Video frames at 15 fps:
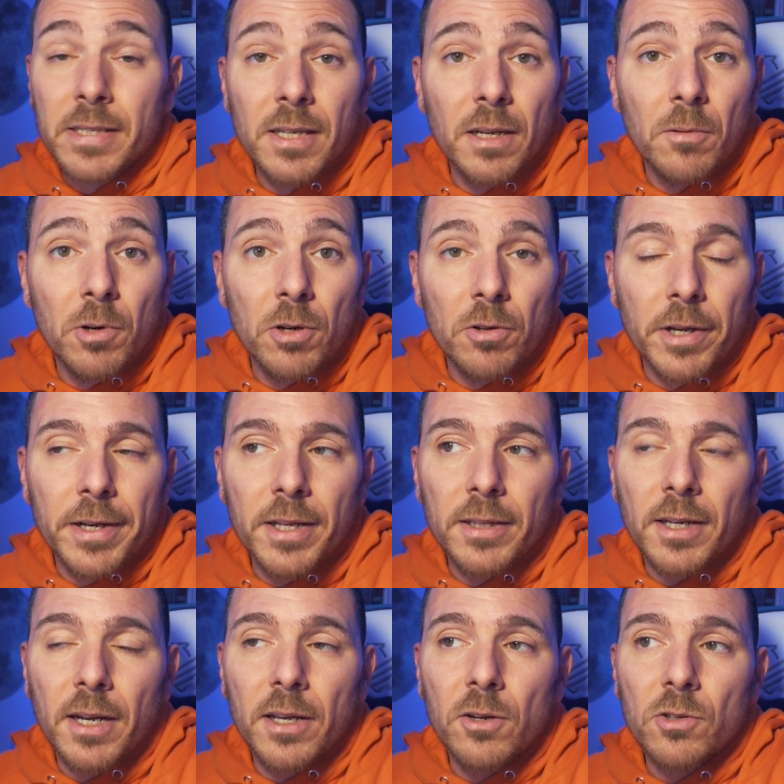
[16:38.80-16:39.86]
Así que bueno,
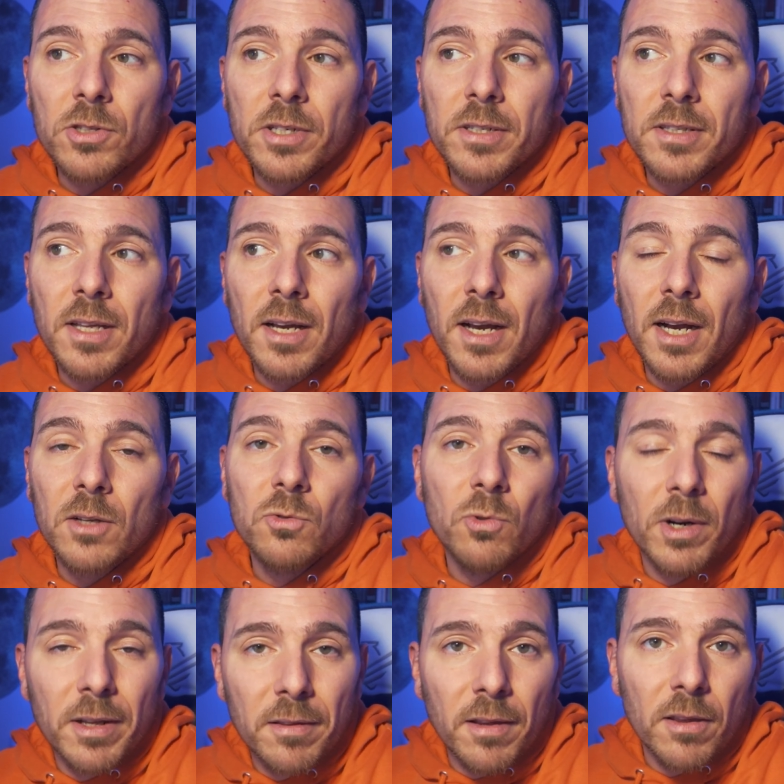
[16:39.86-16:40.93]
quería traeros esta
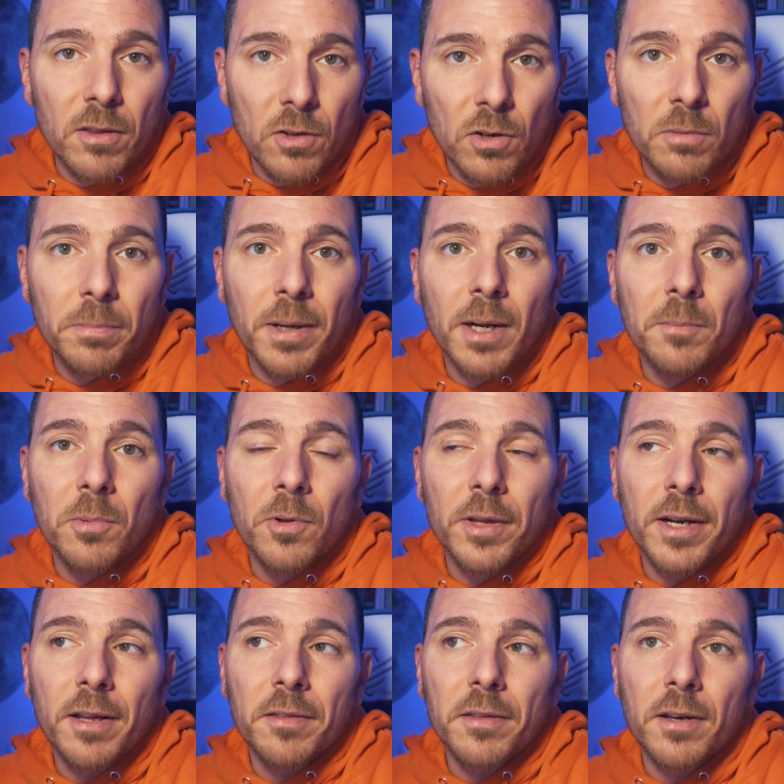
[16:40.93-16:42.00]
actualización para
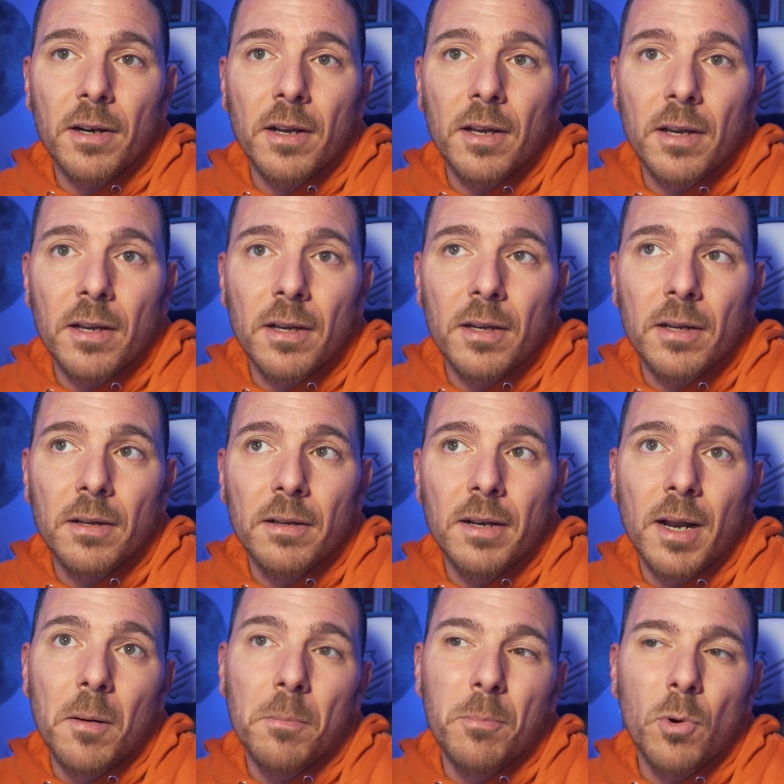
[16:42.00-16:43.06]
poder hacer la,
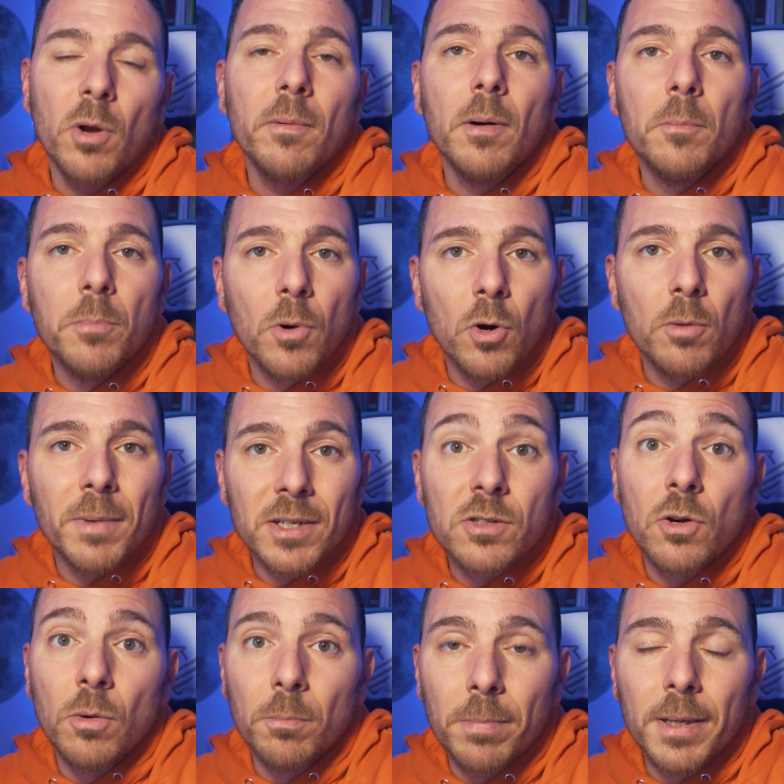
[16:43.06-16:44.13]
la prueba un poco más
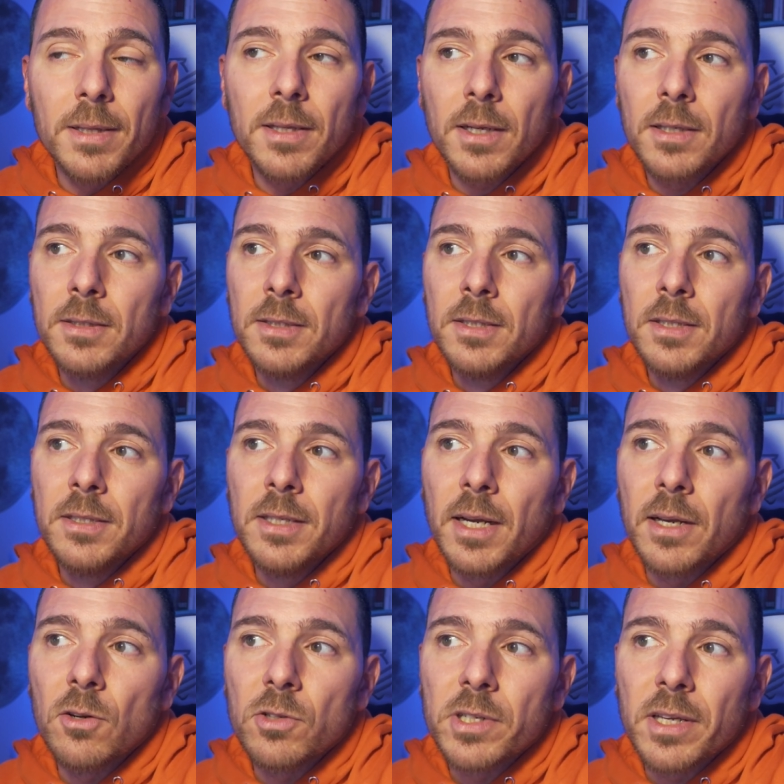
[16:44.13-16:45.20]
completa,
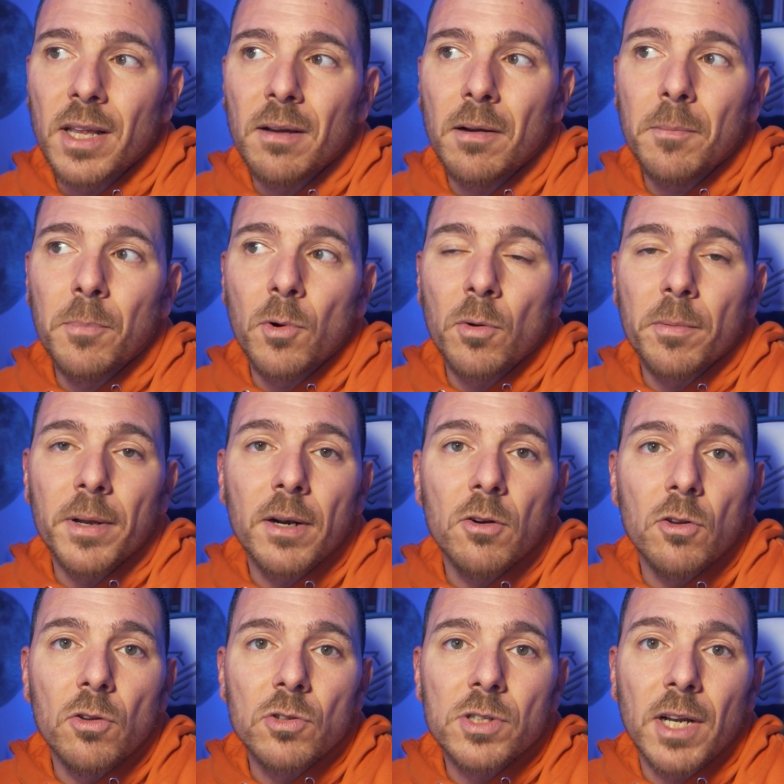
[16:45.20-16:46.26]
ya que nos quedaba por ver
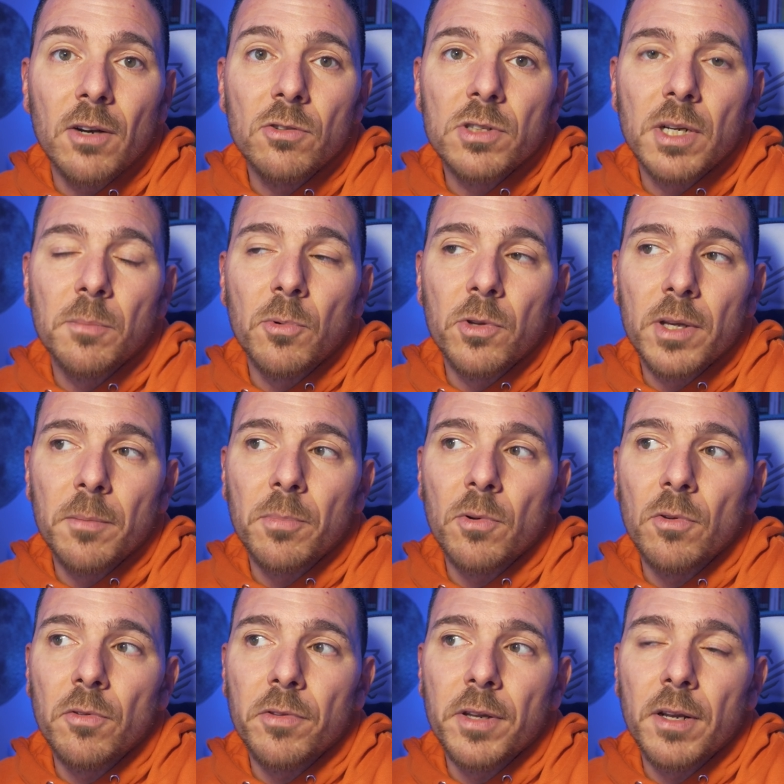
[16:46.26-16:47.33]
los halos que podían
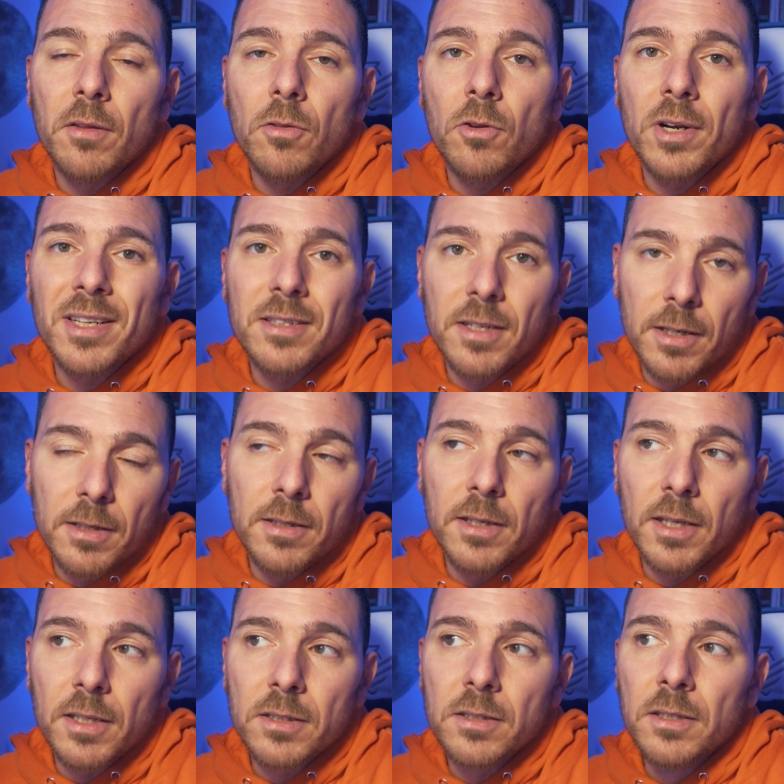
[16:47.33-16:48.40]
producir en zonas
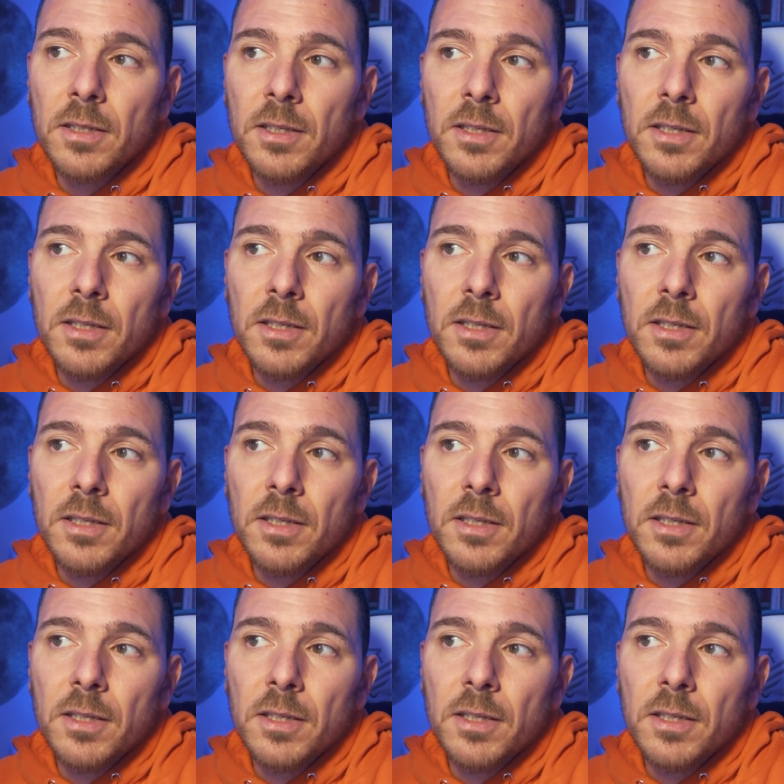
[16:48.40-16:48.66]
críticas.